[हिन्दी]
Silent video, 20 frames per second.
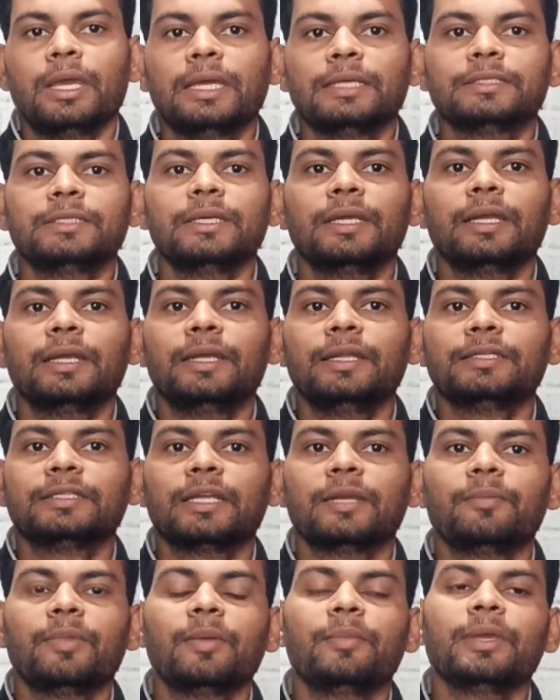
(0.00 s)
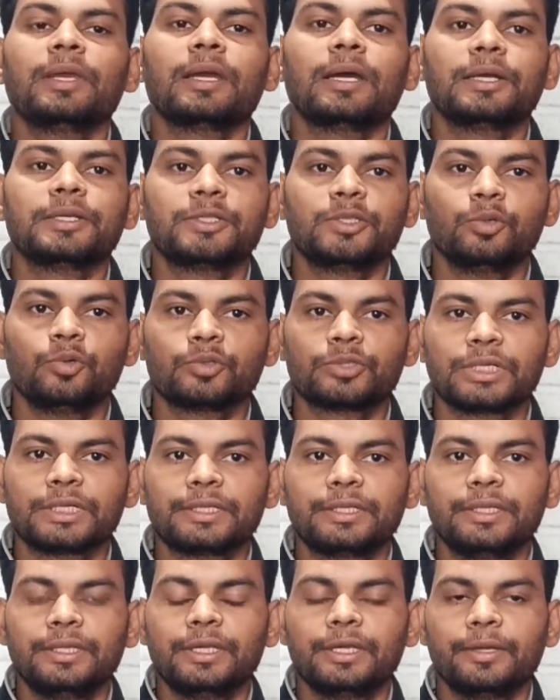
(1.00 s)
ऐसी कंडीशन में हमें खांसी हो
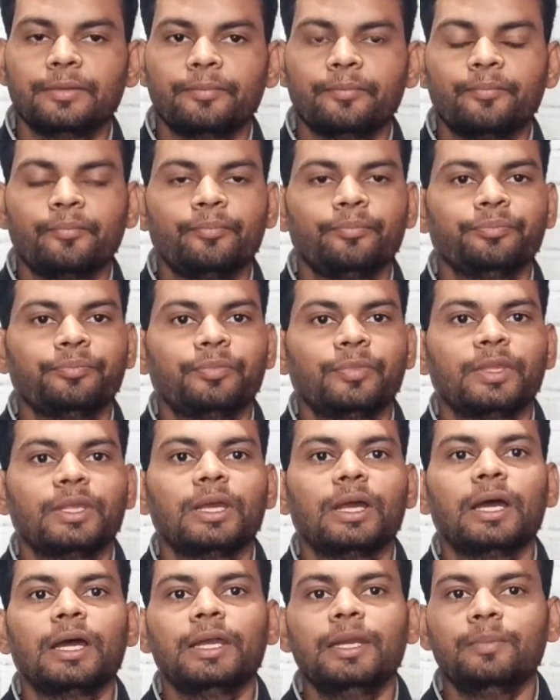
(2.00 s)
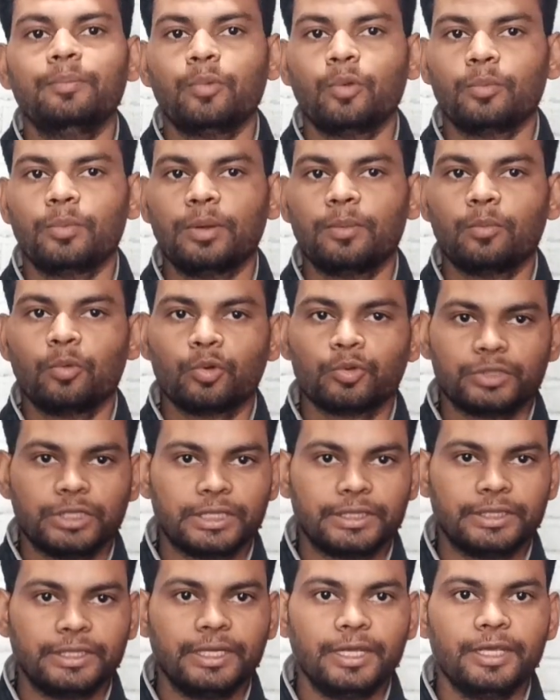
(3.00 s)
सकती है या अन्य प्रॉब्लम हो
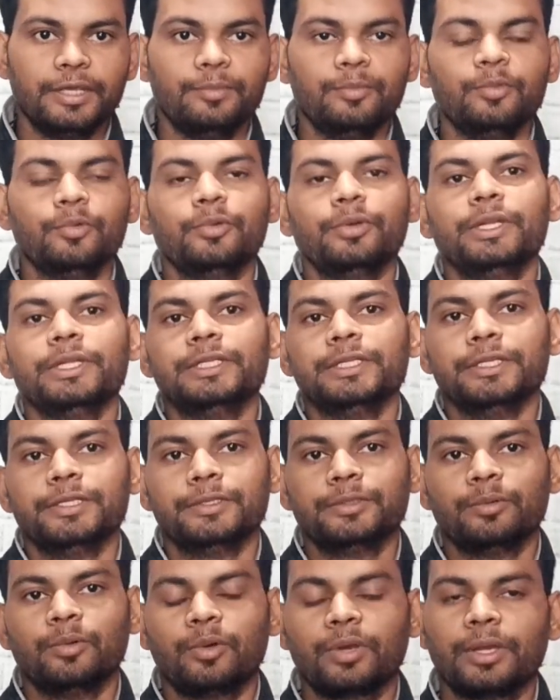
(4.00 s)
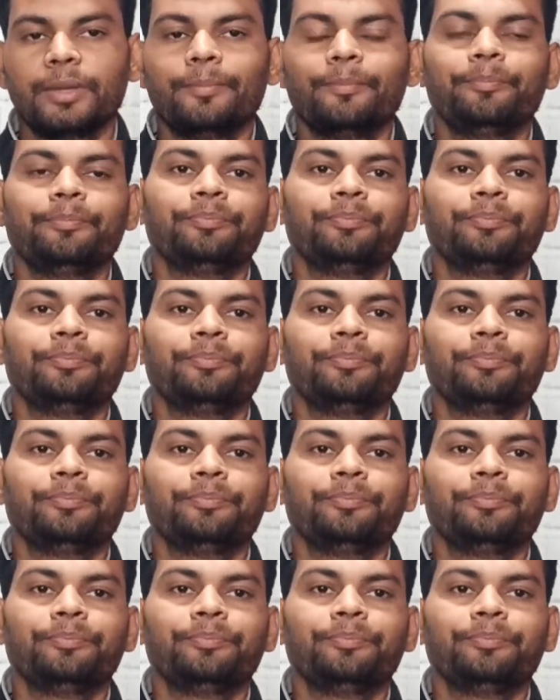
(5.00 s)
जाती है इम्यून डिजीज़ ओके